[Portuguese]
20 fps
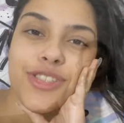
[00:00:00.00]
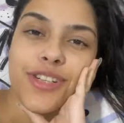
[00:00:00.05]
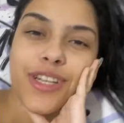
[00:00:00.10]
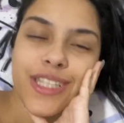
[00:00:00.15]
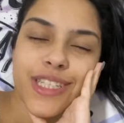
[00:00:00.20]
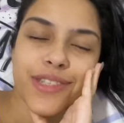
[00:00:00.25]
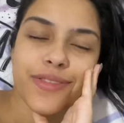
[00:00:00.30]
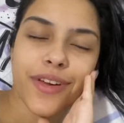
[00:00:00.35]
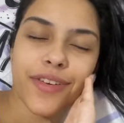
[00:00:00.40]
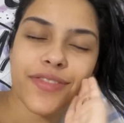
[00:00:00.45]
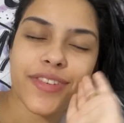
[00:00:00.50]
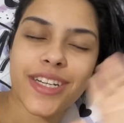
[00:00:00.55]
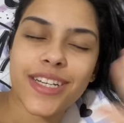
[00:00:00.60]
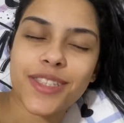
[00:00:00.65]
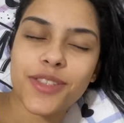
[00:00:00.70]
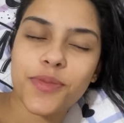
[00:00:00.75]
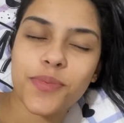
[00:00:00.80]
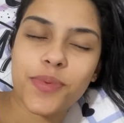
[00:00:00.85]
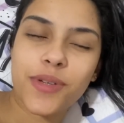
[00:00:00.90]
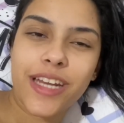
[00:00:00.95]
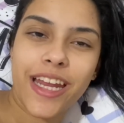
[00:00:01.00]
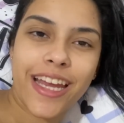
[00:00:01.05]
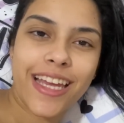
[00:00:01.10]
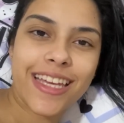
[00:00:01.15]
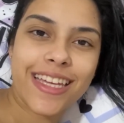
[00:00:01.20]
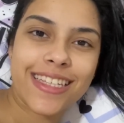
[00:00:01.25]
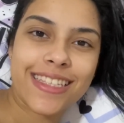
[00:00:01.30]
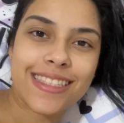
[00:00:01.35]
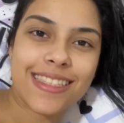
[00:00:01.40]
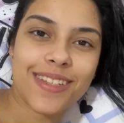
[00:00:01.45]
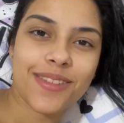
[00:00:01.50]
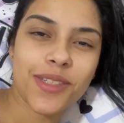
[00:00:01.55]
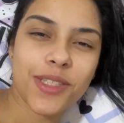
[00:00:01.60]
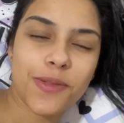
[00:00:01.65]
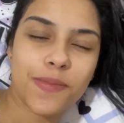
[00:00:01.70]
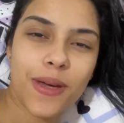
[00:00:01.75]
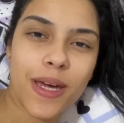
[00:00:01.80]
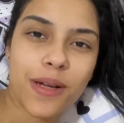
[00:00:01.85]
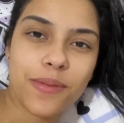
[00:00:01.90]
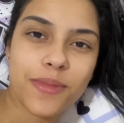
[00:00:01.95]
Hoje vai ficando por aqui, então.
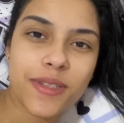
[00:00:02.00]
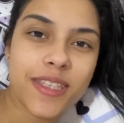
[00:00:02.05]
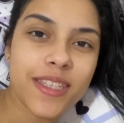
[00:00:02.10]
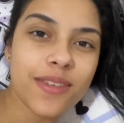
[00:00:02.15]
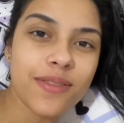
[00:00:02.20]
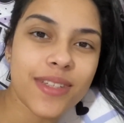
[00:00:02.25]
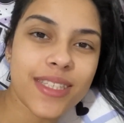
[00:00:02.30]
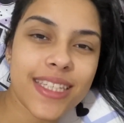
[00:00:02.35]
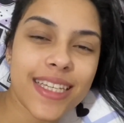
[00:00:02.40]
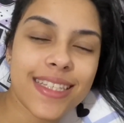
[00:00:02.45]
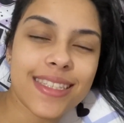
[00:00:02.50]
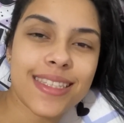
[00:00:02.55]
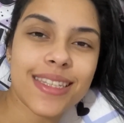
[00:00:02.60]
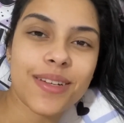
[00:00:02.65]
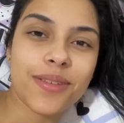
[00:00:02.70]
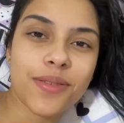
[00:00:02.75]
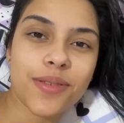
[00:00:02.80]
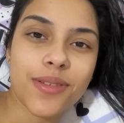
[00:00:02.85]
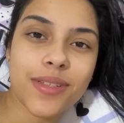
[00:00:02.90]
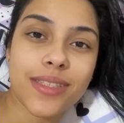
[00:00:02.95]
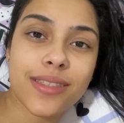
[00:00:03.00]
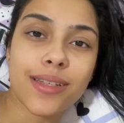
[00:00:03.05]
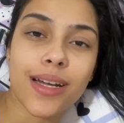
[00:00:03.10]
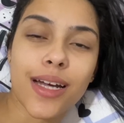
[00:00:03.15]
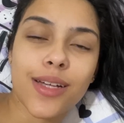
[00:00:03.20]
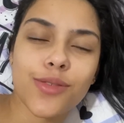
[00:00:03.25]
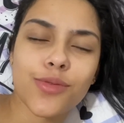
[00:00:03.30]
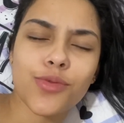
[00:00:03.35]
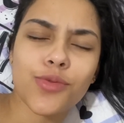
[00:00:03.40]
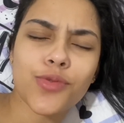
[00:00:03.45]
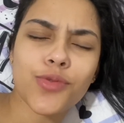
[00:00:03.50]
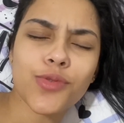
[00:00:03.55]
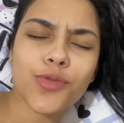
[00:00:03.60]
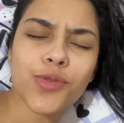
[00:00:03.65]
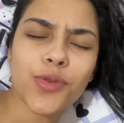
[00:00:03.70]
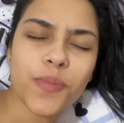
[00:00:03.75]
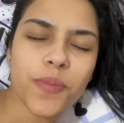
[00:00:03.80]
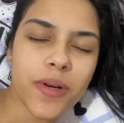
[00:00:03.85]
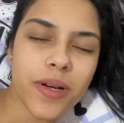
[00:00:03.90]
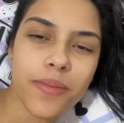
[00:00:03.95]
Espero muito que vocês tenham gostado. Um
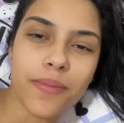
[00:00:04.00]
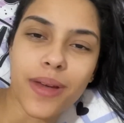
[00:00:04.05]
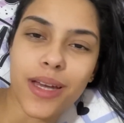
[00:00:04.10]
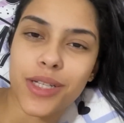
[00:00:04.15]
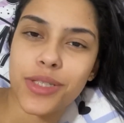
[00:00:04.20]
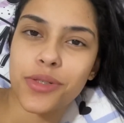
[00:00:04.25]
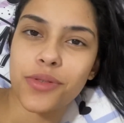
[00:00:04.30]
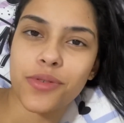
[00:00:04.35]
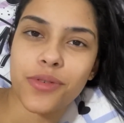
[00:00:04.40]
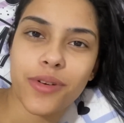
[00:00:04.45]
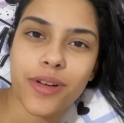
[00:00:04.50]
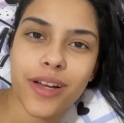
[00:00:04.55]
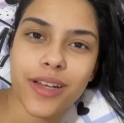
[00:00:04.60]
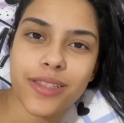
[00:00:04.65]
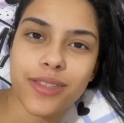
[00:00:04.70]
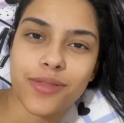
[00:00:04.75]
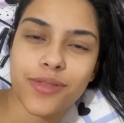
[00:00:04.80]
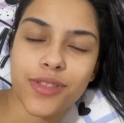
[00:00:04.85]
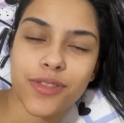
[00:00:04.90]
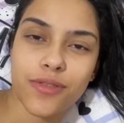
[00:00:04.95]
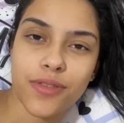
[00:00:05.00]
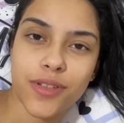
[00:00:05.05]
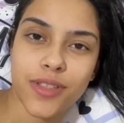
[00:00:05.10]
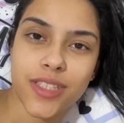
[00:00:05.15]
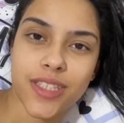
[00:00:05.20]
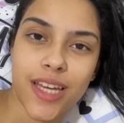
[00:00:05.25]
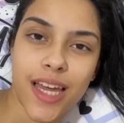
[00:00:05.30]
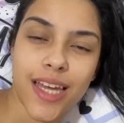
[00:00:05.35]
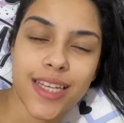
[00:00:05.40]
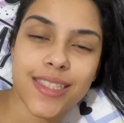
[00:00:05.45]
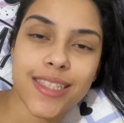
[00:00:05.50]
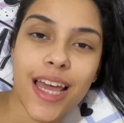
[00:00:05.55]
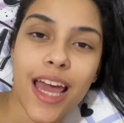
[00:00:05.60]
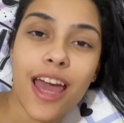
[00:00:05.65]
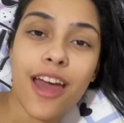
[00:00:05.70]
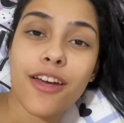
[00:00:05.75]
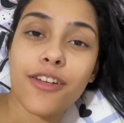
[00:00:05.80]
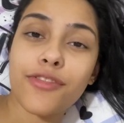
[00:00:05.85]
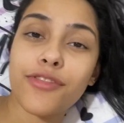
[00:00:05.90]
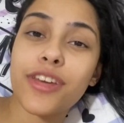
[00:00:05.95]
super beijo no coração de vocês.
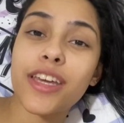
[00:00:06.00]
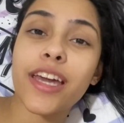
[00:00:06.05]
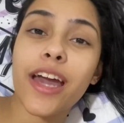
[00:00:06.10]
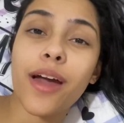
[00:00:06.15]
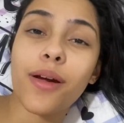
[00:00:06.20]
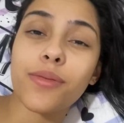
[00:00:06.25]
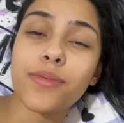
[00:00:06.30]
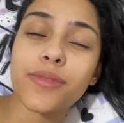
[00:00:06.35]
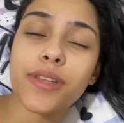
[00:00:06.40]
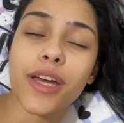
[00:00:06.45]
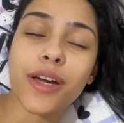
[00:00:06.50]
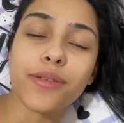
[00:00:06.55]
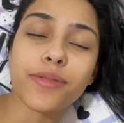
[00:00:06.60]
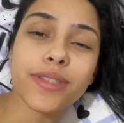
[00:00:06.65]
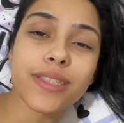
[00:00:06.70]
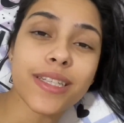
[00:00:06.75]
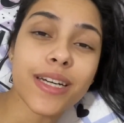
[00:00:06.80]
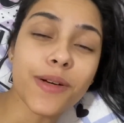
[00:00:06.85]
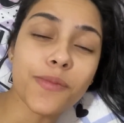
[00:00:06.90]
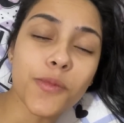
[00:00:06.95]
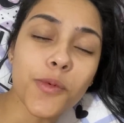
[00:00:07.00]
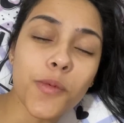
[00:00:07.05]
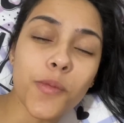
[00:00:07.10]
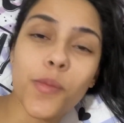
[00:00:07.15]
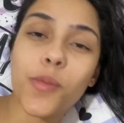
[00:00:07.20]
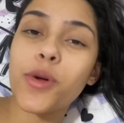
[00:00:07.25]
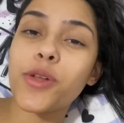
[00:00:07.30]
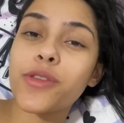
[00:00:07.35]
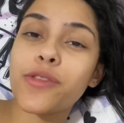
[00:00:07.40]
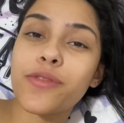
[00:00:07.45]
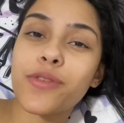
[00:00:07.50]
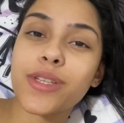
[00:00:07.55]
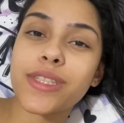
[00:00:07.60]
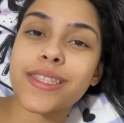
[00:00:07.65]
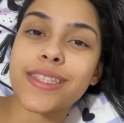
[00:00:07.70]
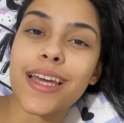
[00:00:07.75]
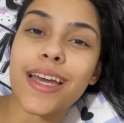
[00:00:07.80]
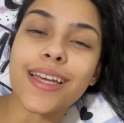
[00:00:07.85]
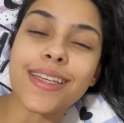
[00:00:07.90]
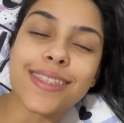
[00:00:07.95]
Fiquem com Deus. Amo muito
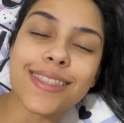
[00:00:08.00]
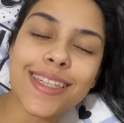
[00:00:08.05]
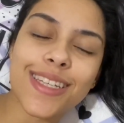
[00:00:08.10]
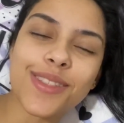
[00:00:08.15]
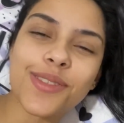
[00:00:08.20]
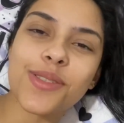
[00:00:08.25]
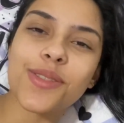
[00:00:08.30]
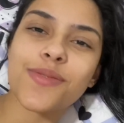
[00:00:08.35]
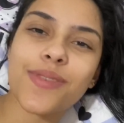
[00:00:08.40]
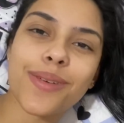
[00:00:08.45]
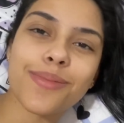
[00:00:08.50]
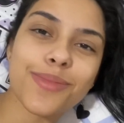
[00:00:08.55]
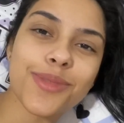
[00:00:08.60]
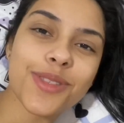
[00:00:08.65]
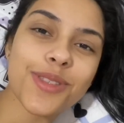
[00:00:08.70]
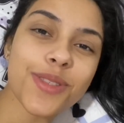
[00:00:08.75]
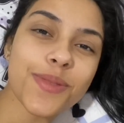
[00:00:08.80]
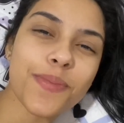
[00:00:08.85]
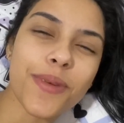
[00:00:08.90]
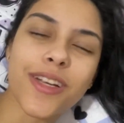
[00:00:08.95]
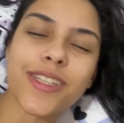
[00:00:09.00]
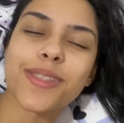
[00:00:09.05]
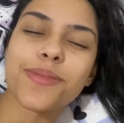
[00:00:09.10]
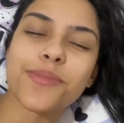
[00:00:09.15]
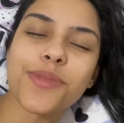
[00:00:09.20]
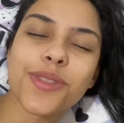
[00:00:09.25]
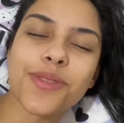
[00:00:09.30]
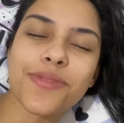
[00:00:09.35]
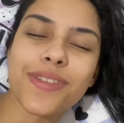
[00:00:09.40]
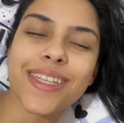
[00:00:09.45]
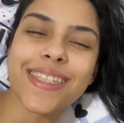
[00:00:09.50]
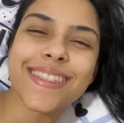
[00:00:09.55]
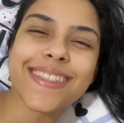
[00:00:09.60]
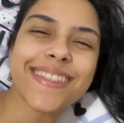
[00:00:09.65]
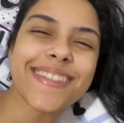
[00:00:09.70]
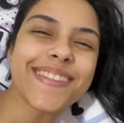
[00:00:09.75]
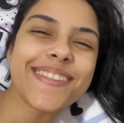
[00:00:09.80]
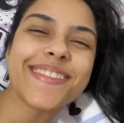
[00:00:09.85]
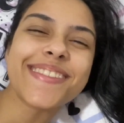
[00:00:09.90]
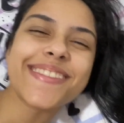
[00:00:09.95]
vocês. E nos vemos nos próximos
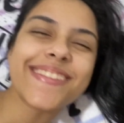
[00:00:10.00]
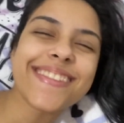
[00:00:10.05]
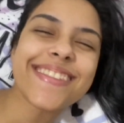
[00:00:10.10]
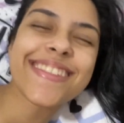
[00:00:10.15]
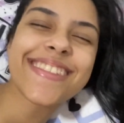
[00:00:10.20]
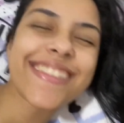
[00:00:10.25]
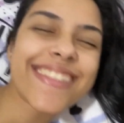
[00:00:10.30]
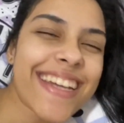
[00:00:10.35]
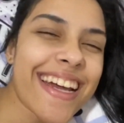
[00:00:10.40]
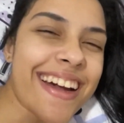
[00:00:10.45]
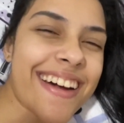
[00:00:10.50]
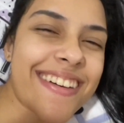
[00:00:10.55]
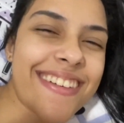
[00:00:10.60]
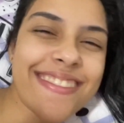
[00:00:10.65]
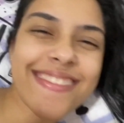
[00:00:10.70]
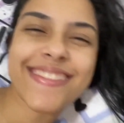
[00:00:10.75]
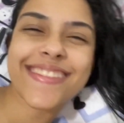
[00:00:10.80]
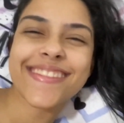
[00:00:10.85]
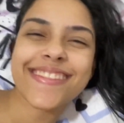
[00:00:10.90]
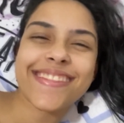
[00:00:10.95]
vídeos. Tchau!